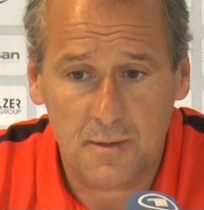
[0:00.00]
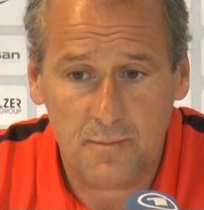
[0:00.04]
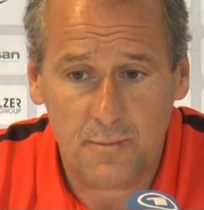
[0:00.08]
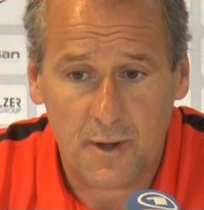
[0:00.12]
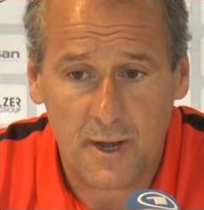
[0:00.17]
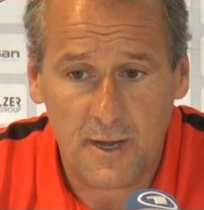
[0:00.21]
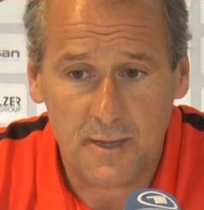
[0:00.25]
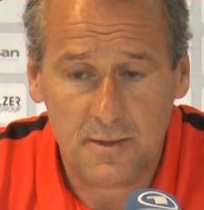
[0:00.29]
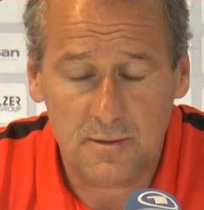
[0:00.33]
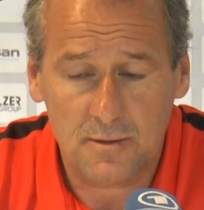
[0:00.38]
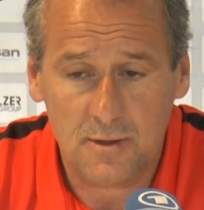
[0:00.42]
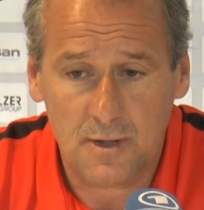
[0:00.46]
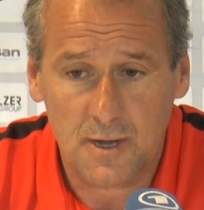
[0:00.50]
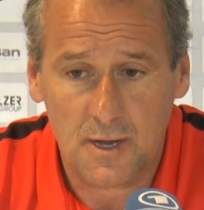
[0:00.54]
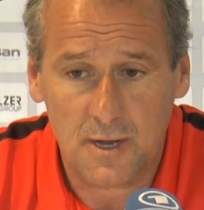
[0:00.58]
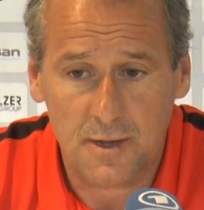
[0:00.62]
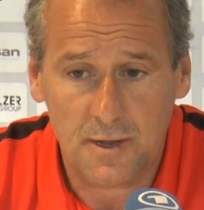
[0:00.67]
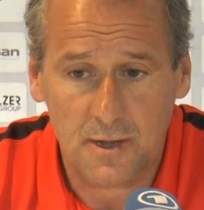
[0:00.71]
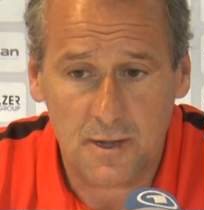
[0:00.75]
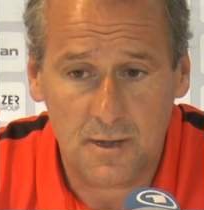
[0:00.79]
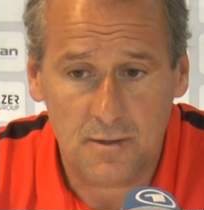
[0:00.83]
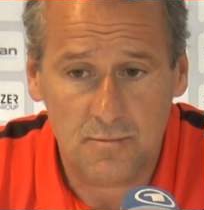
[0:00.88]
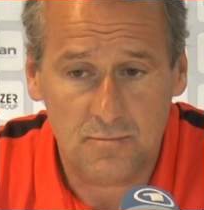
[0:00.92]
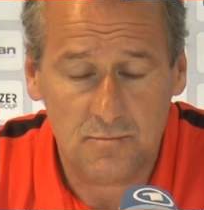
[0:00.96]
einen breiten
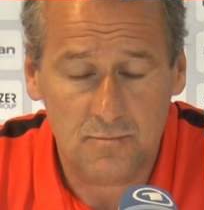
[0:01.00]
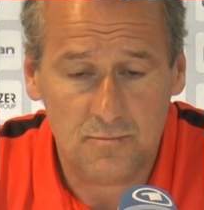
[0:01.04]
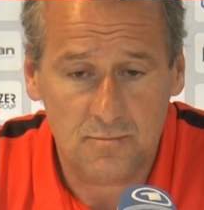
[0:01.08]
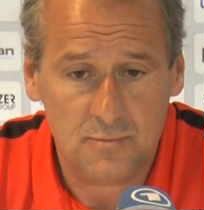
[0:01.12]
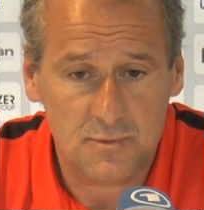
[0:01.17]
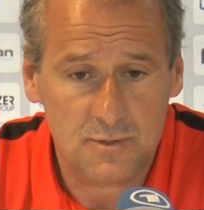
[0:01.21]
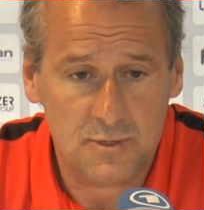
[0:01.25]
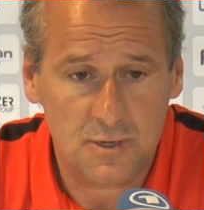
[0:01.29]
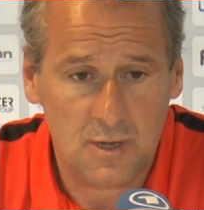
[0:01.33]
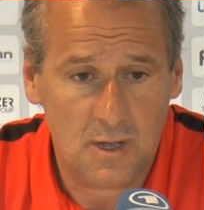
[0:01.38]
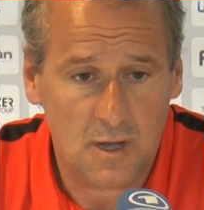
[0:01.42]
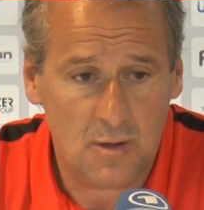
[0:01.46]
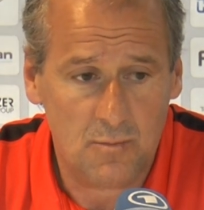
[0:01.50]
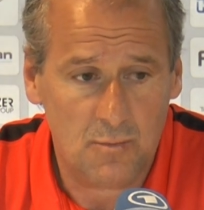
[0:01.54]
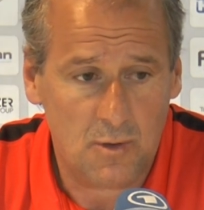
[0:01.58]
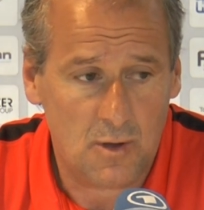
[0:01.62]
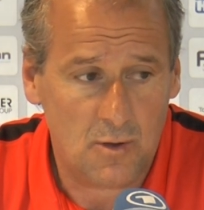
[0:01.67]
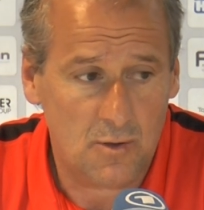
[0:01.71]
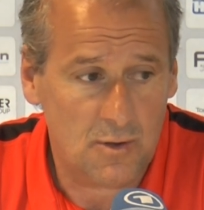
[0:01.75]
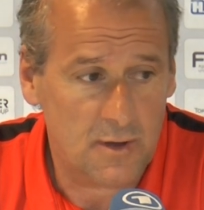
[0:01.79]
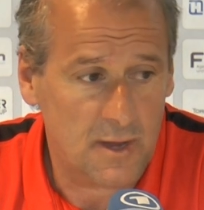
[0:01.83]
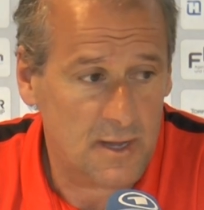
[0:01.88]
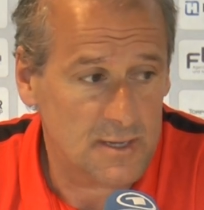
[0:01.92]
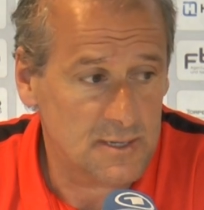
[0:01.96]
Kader. Sie haben
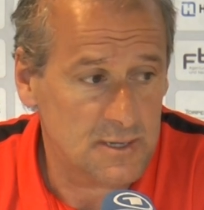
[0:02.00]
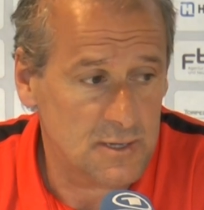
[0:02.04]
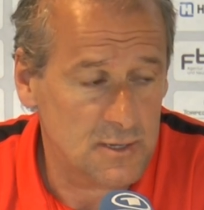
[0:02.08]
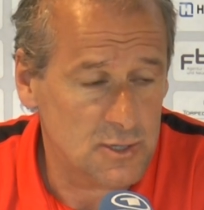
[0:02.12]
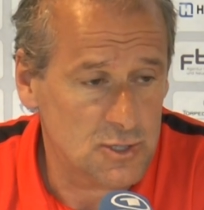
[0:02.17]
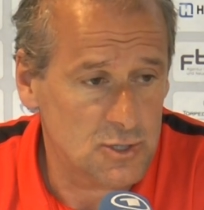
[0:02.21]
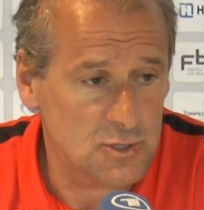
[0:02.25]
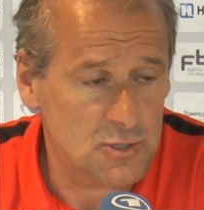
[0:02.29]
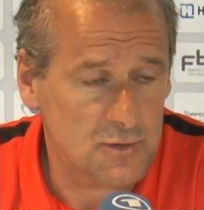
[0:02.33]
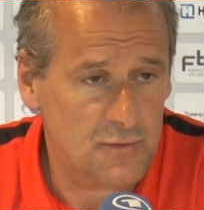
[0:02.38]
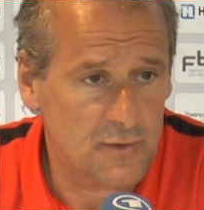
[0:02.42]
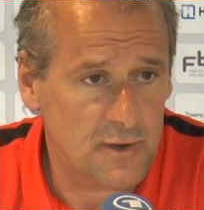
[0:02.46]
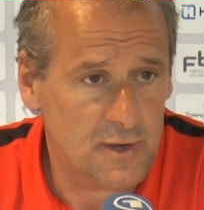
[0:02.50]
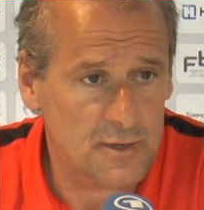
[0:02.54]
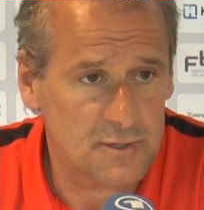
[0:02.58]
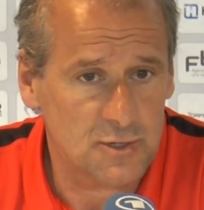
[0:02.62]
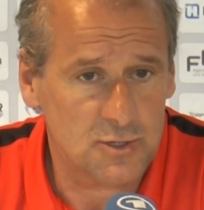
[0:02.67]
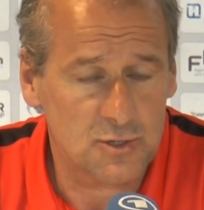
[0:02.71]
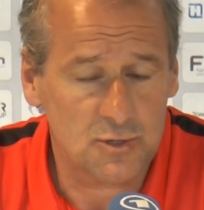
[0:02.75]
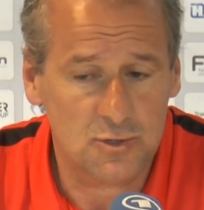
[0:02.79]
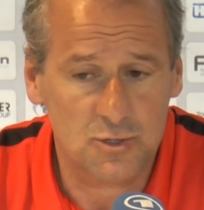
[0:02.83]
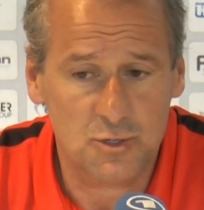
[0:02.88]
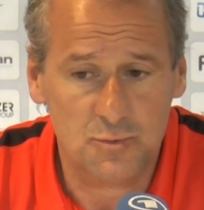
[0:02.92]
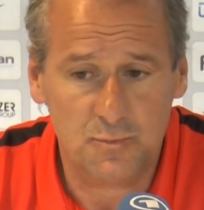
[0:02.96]
auch jetzt in der Schlussphase
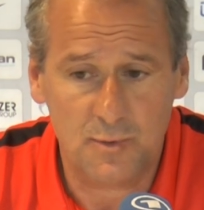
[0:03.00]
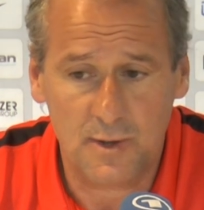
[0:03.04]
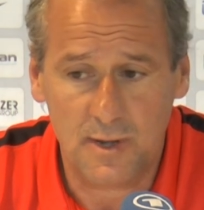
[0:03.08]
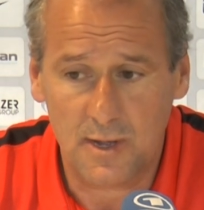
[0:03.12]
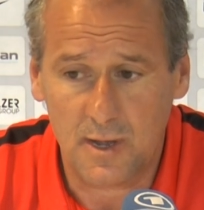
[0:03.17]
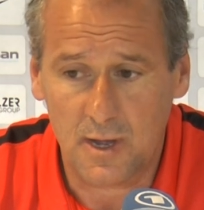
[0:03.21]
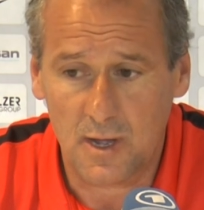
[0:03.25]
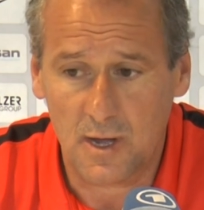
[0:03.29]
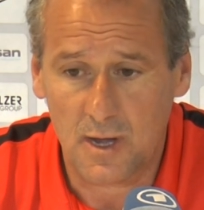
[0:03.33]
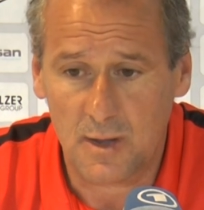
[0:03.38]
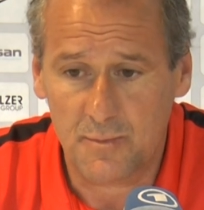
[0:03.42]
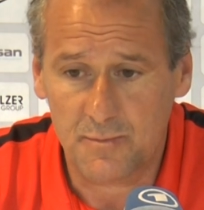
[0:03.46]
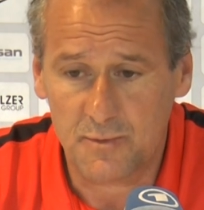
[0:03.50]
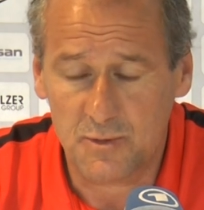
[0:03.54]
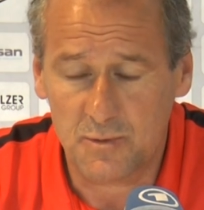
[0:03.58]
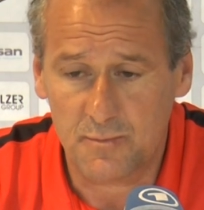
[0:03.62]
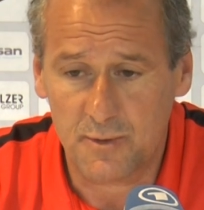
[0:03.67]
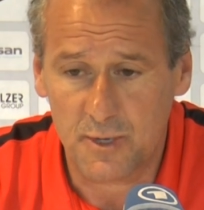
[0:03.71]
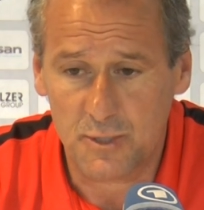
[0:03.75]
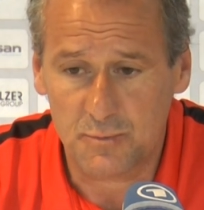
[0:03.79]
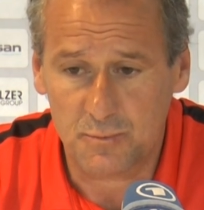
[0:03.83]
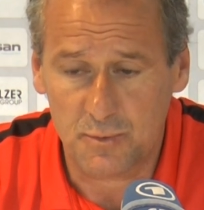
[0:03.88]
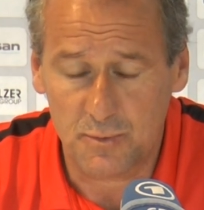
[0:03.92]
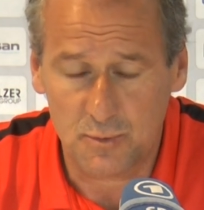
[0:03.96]
schon Spiele gehabt, zum
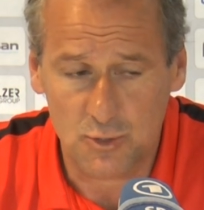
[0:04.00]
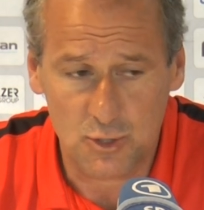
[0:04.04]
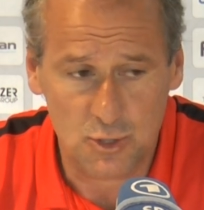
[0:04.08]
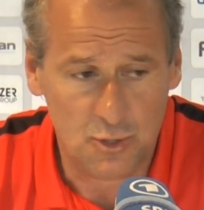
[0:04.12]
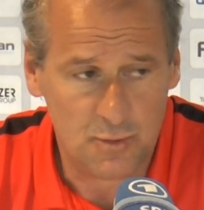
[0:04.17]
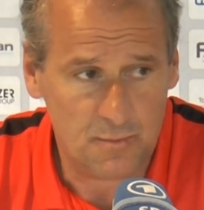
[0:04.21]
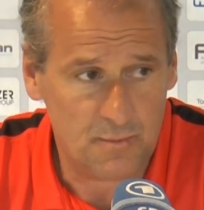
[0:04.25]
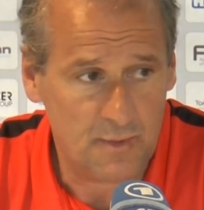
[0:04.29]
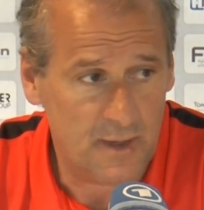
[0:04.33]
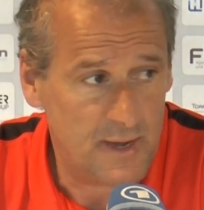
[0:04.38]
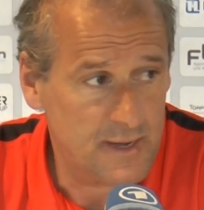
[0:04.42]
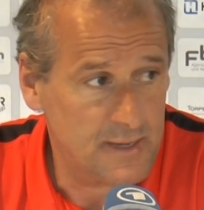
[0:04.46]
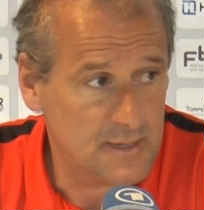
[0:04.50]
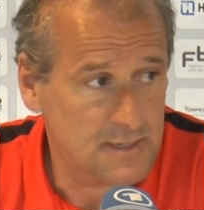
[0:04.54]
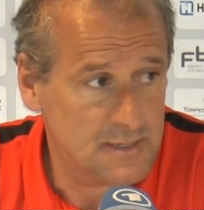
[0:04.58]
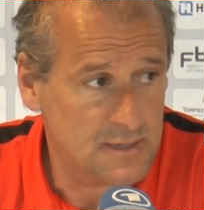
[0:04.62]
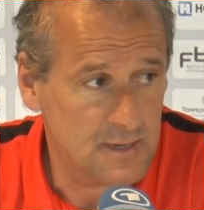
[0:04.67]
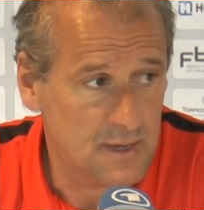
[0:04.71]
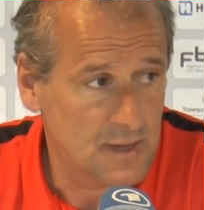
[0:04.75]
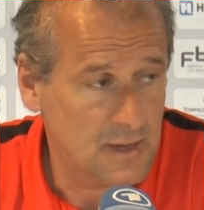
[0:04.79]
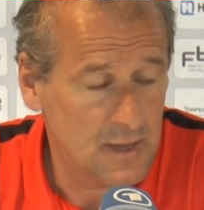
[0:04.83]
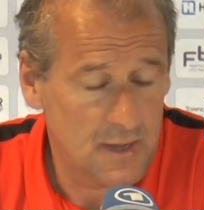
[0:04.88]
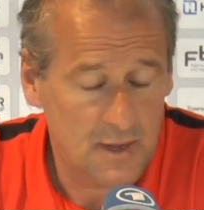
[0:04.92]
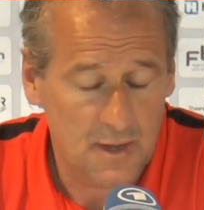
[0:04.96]
Beispiel in Schott Mainz